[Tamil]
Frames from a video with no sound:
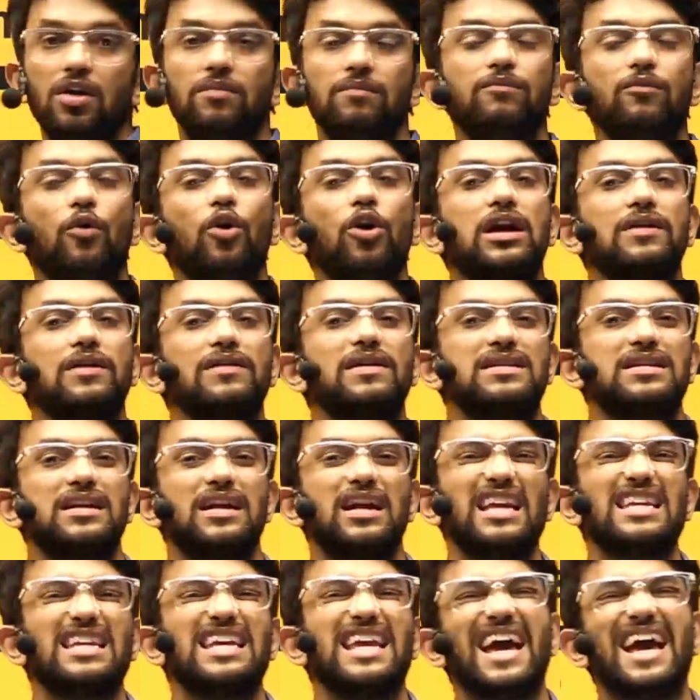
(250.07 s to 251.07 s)
மோட்டிவேஷன்
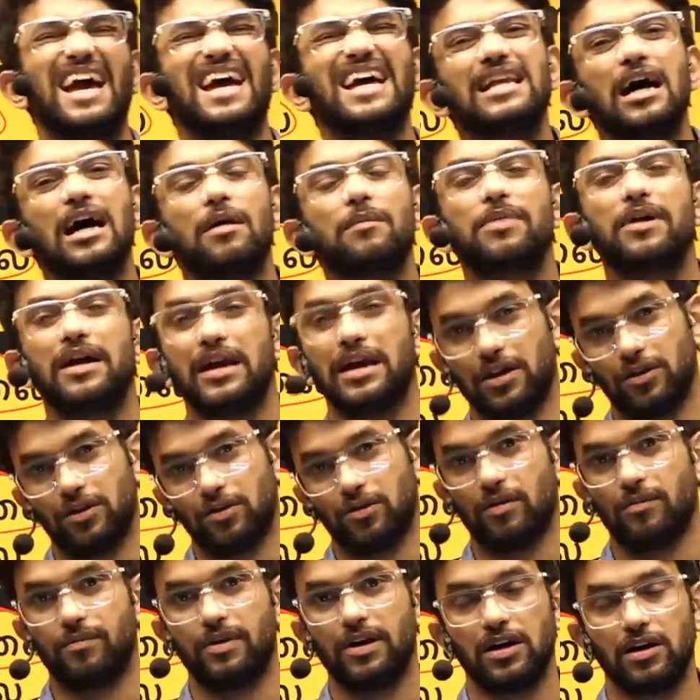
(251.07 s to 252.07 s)
இல்லை ஏன் தான் படிக்கணும்
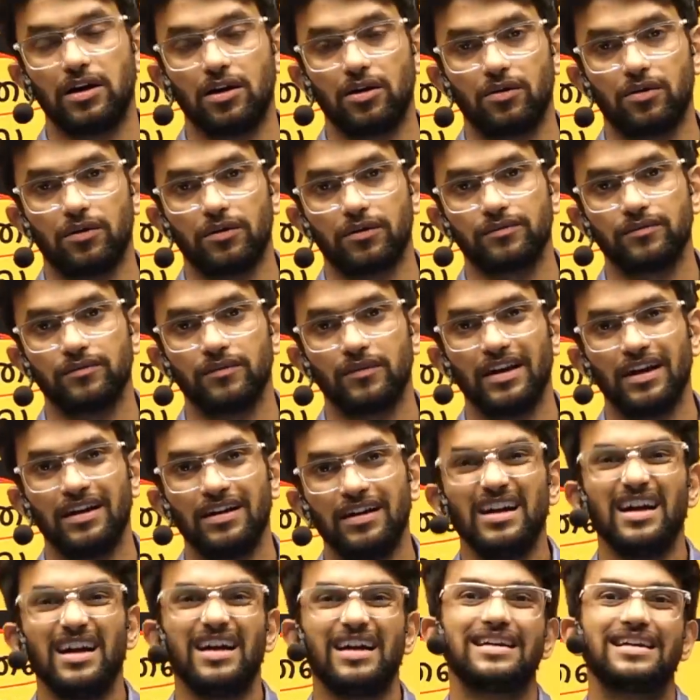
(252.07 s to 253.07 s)
அப்படின்னு இருக்கும்
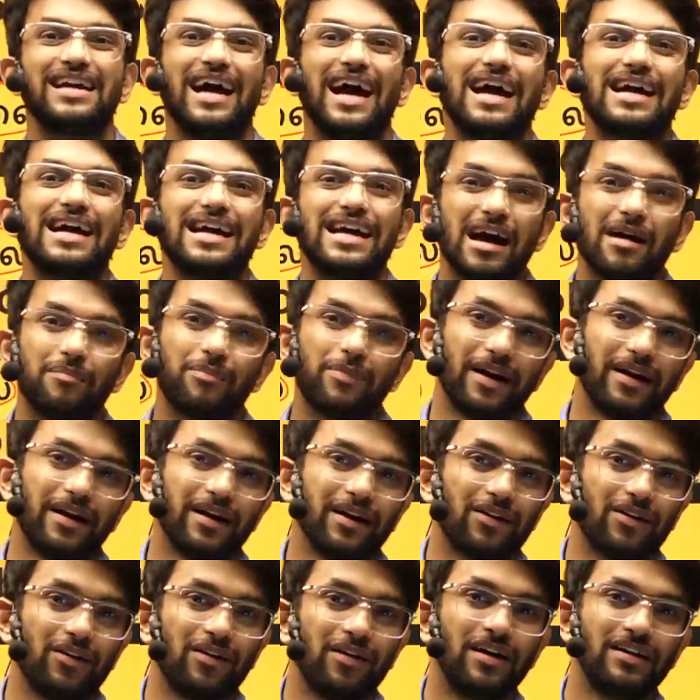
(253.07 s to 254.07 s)
ஏன்டா
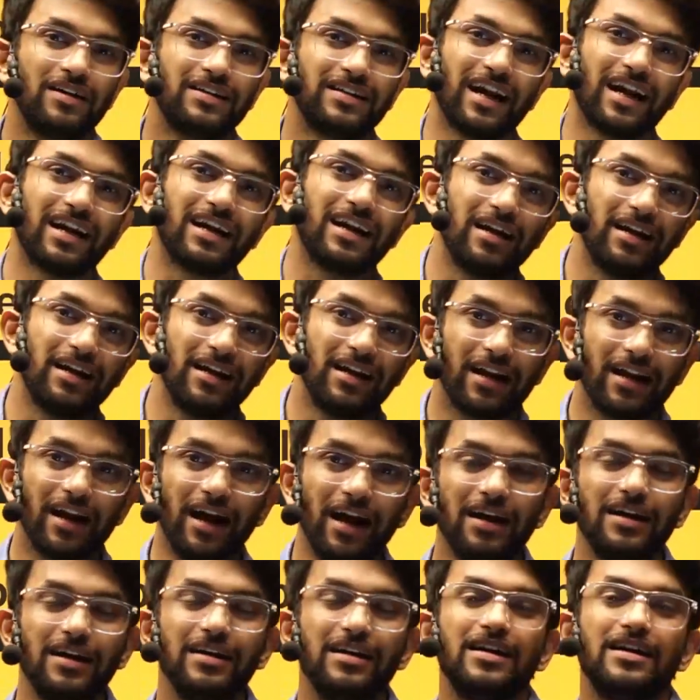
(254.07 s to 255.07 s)
படிக்கணும் சரியா இல்லைன்னா
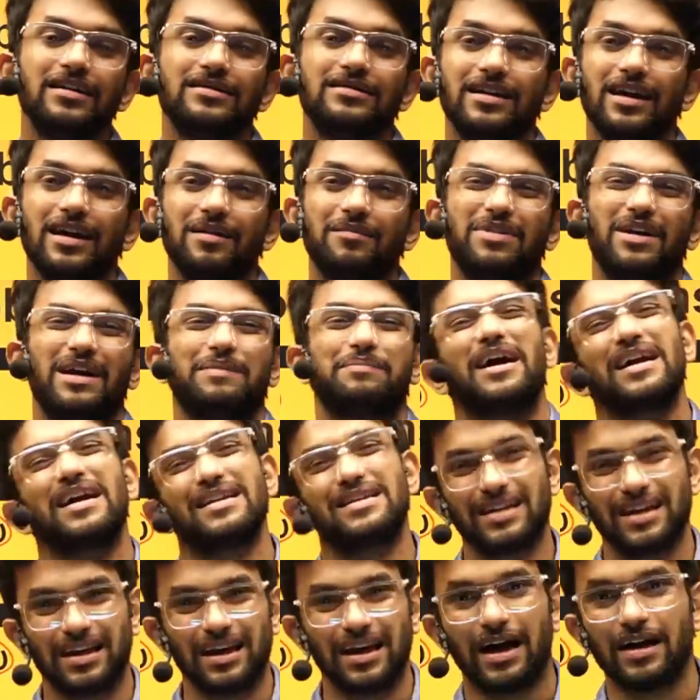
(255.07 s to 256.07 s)
சரியா
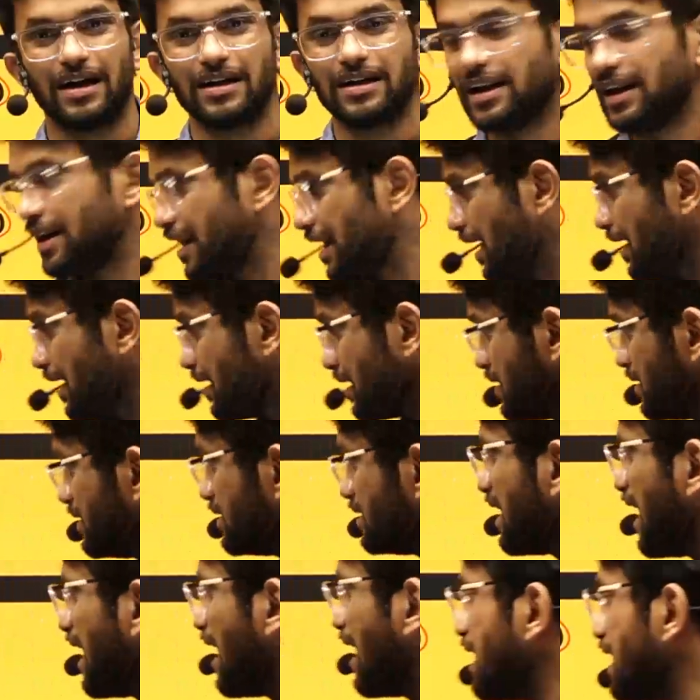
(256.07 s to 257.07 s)
படிச்சுக்கலாம் இல்லைன்னா
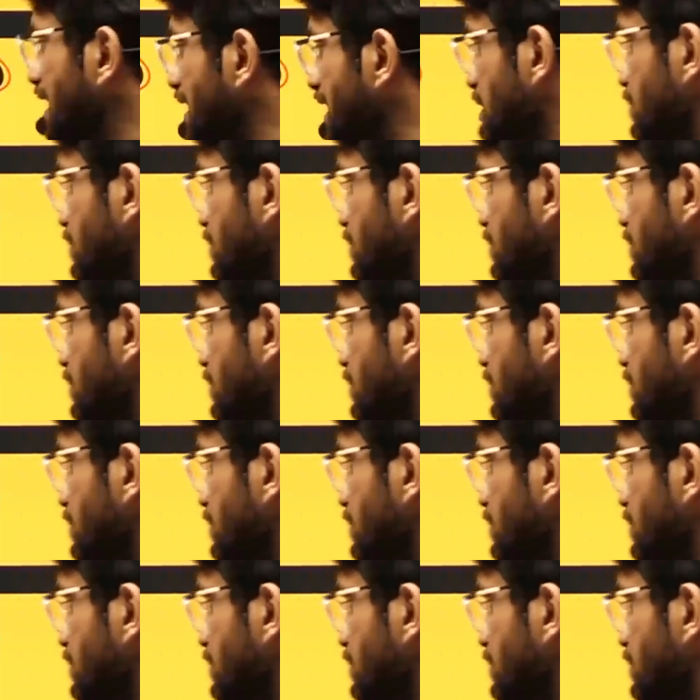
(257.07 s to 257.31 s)
நாளைக்கு